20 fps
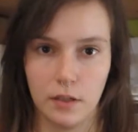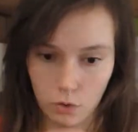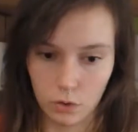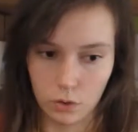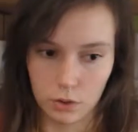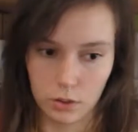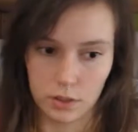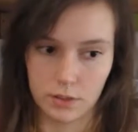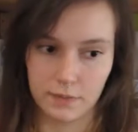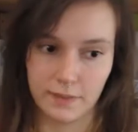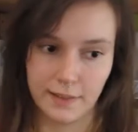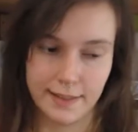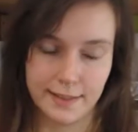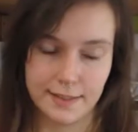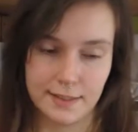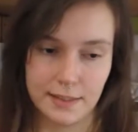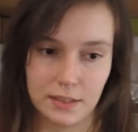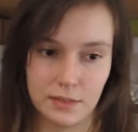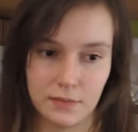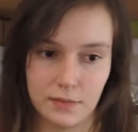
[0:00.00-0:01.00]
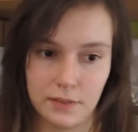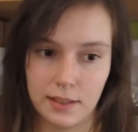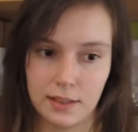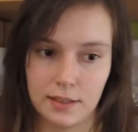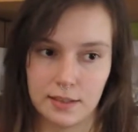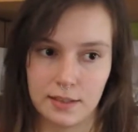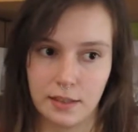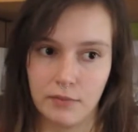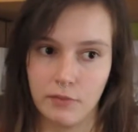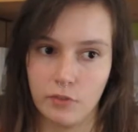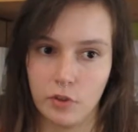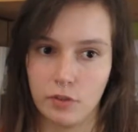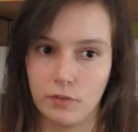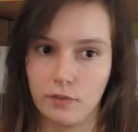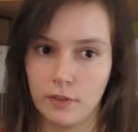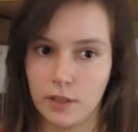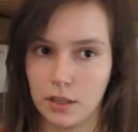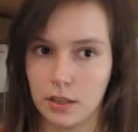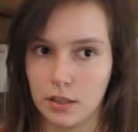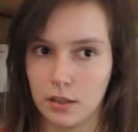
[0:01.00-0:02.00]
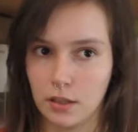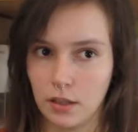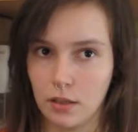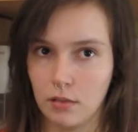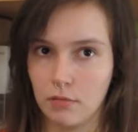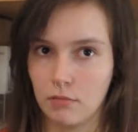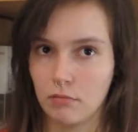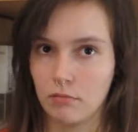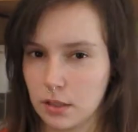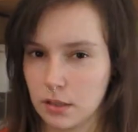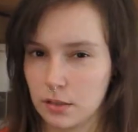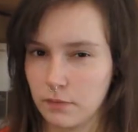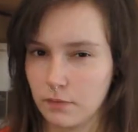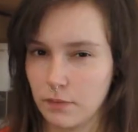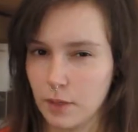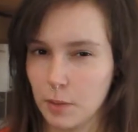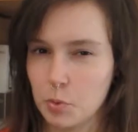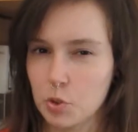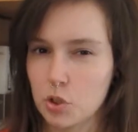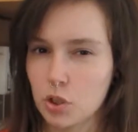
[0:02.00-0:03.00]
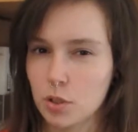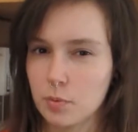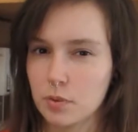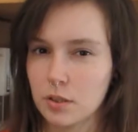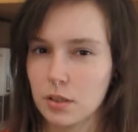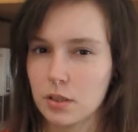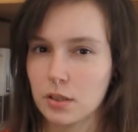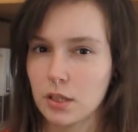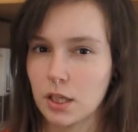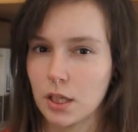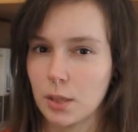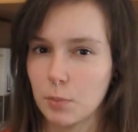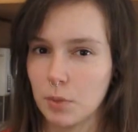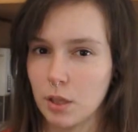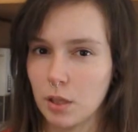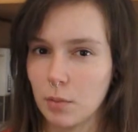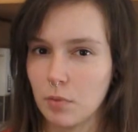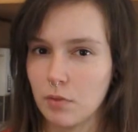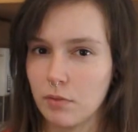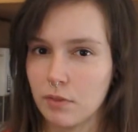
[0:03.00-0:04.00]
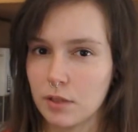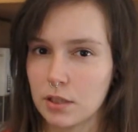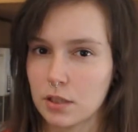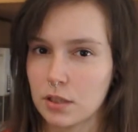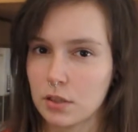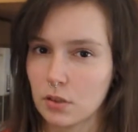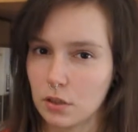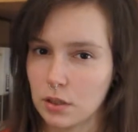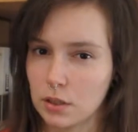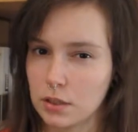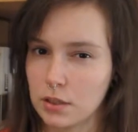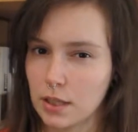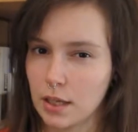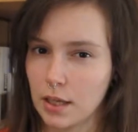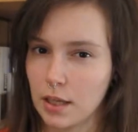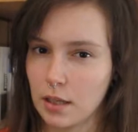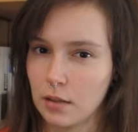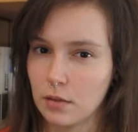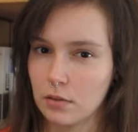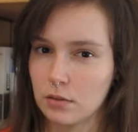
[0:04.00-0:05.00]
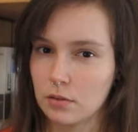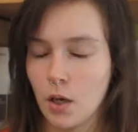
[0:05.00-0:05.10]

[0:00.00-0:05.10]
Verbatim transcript: Und ich weiß nicht, wie das dann wird, wenn ich dann das ein Webshop-System nehme, was ich noch nicht kenne.